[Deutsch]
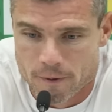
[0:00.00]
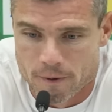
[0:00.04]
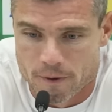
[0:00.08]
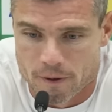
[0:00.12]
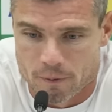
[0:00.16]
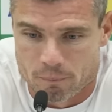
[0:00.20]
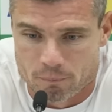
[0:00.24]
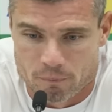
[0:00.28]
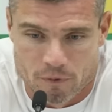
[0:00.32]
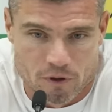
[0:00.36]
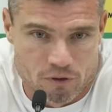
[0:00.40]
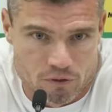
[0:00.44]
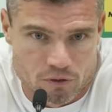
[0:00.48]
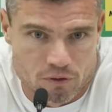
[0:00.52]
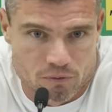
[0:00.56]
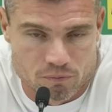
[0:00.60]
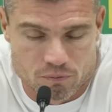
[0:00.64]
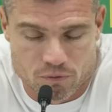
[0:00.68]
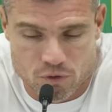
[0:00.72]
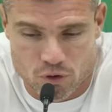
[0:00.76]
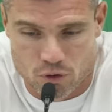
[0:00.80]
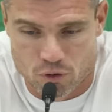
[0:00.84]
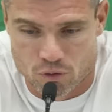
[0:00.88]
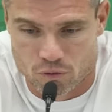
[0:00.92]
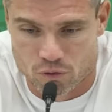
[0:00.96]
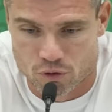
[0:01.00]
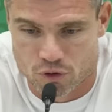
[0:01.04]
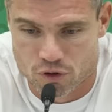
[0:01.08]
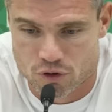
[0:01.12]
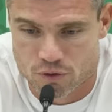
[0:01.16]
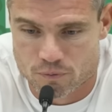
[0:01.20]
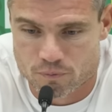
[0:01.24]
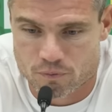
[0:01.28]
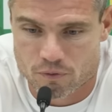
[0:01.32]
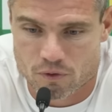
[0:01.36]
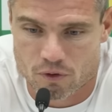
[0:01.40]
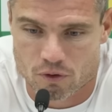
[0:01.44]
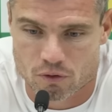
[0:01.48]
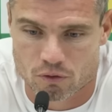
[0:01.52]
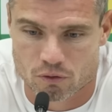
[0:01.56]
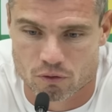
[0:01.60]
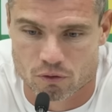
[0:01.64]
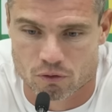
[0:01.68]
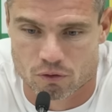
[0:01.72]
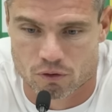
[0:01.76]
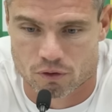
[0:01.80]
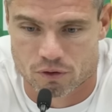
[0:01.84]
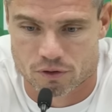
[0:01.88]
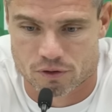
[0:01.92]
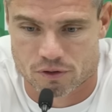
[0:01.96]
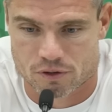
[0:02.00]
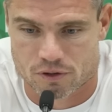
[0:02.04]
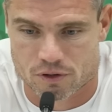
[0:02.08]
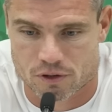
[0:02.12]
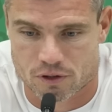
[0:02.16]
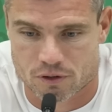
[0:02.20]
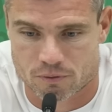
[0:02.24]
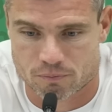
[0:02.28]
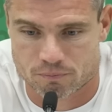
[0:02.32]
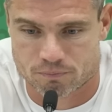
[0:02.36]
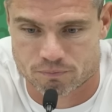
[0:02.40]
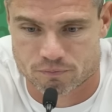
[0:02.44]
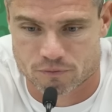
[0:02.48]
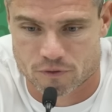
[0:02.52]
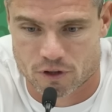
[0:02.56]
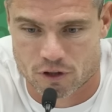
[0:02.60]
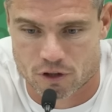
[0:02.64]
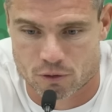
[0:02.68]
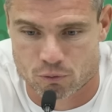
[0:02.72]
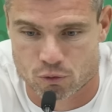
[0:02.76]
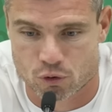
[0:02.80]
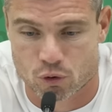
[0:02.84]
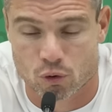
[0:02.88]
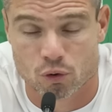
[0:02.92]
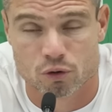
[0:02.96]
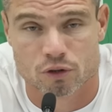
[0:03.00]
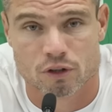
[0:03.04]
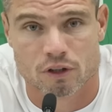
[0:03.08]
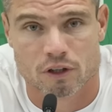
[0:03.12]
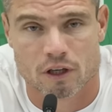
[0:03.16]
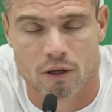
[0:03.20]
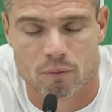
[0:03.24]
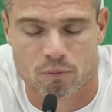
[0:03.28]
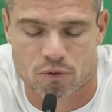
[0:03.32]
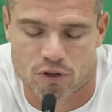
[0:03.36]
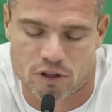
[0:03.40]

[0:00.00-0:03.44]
Ähm, also Glückwunsch. Und ähm, da hat er mir rot gegeben.